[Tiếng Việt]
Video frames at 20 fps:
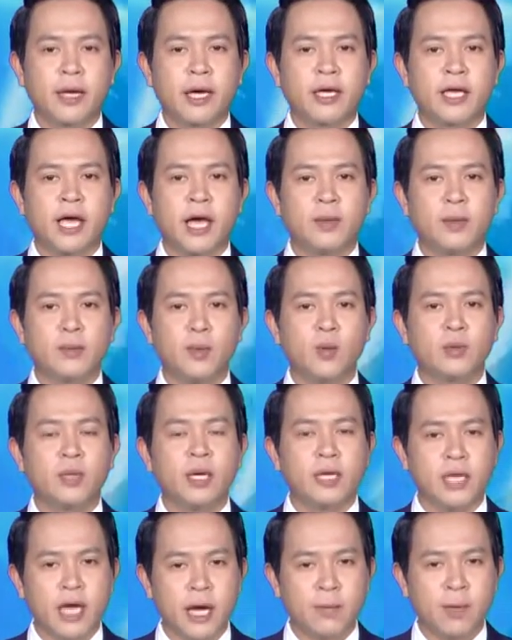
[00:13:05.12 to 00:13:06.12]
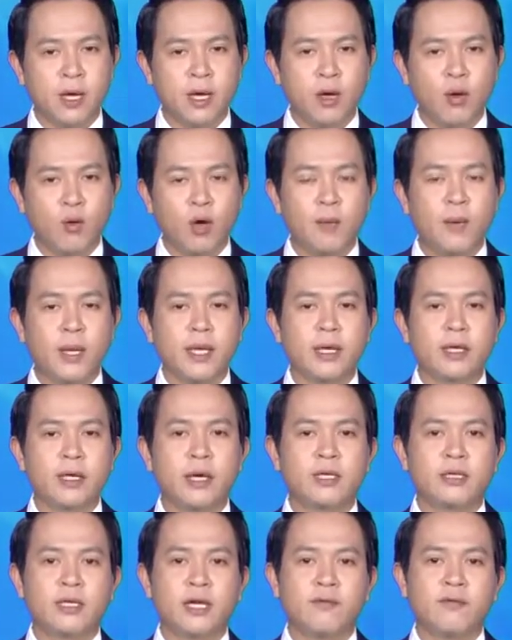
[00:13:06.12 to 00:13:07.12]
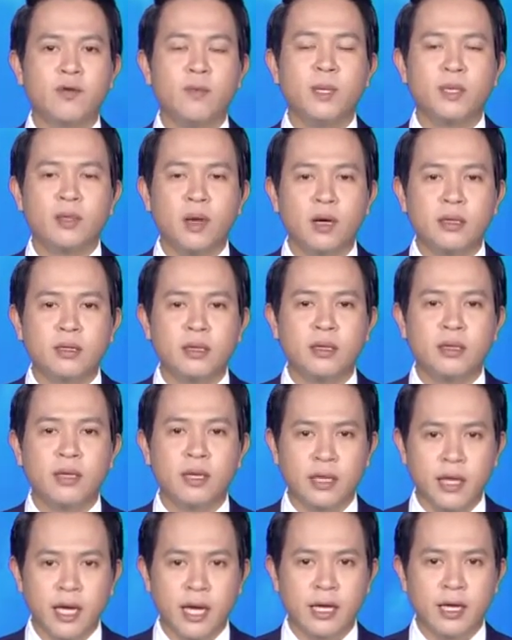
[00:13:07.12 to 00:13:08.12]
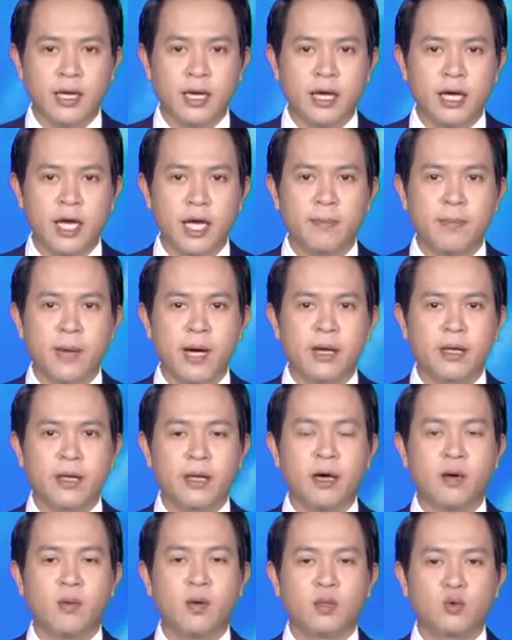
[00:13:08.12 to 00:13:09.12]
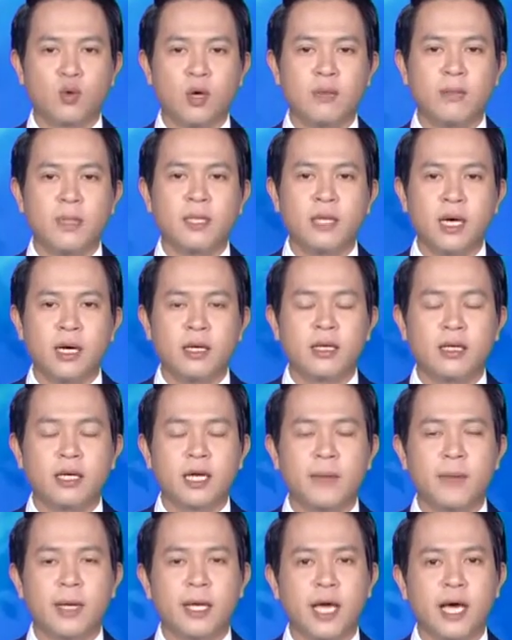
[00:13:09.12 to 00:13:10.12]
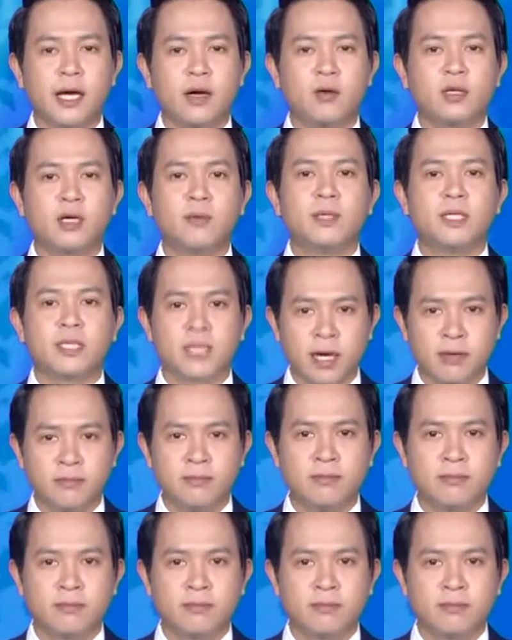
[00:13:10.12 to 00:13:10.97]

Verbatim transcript: ngày 24 tháng Chạp, Ủy ban nhân dân thành phố Mỹ Tho tỉnh Tiền Giang khai mạc chợ Hoa Xuân Bính Thân năm 2016.